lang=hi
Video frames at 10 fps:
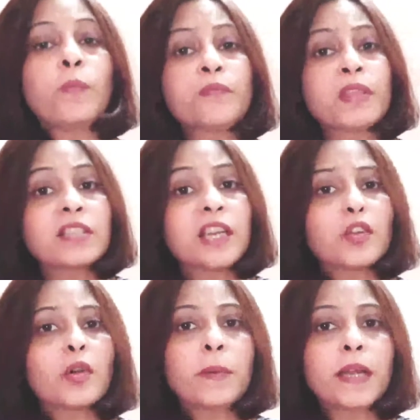को
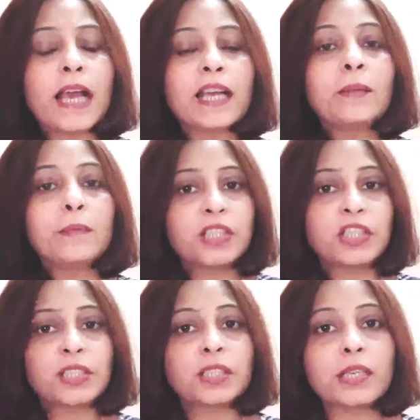सड़कों पर आकर
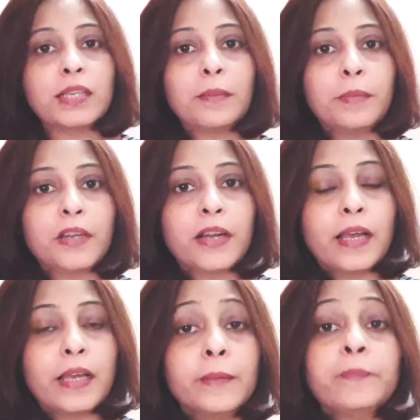प्रदर्शन करना पड़
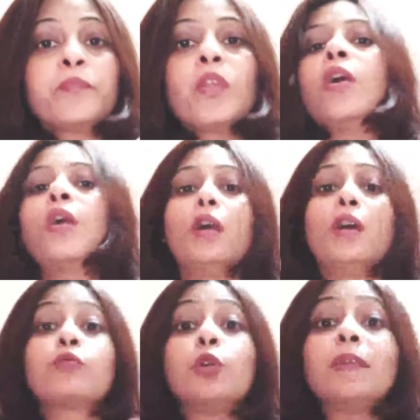रहा है
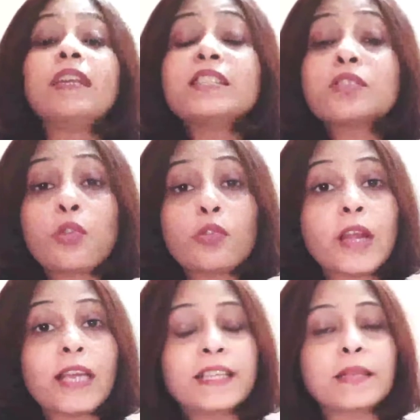और वो भी इस
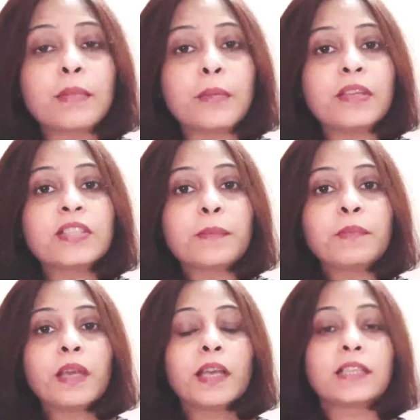कोरोना के समय में जब
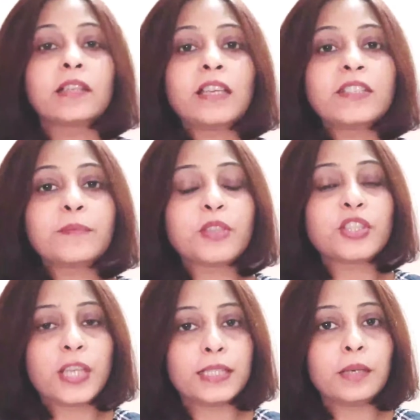खतरा सबसे
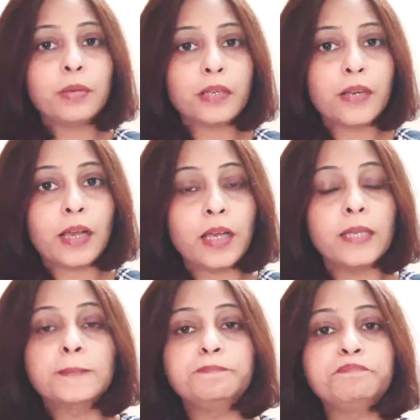ज़्यादा बढ़ रहा
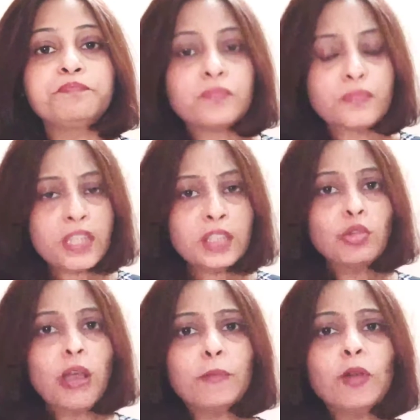है
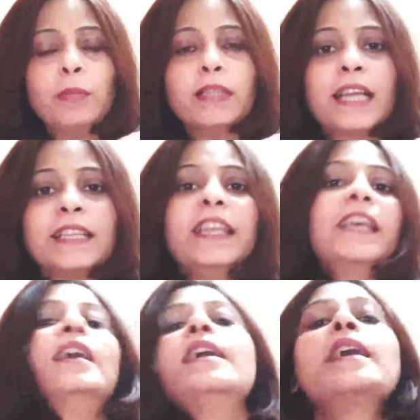तो आपको हम बताते
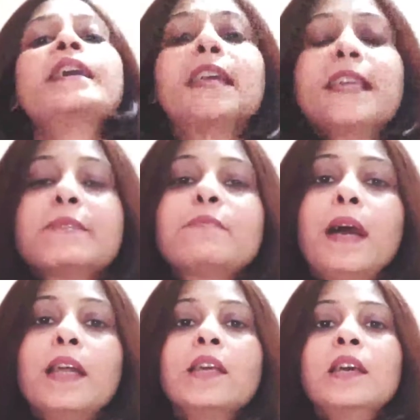हैं कि इस
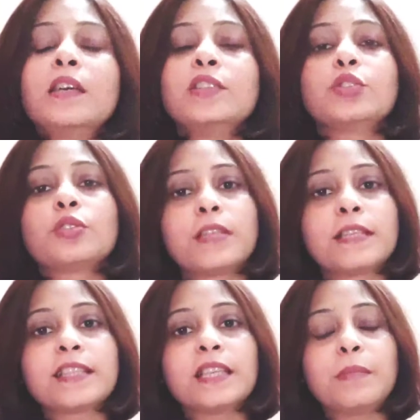बार जो
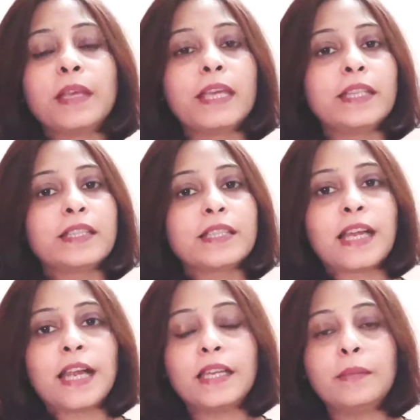संसद में केंद्र
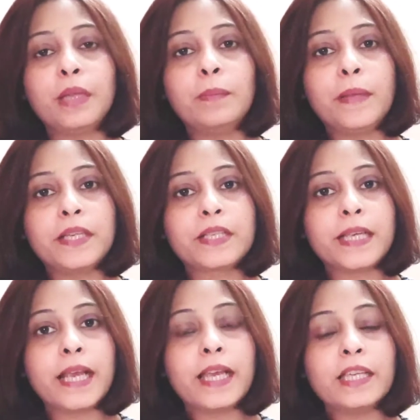सरकार ने बिल पेश
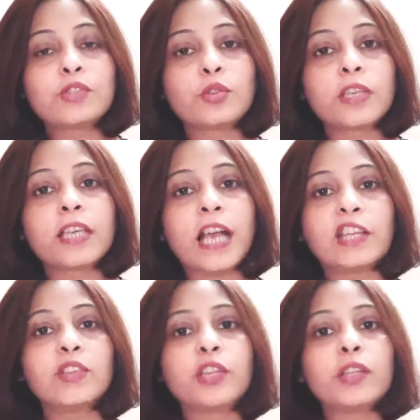किया है जो कि
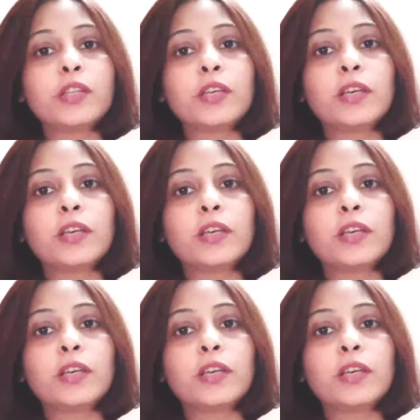कानूनी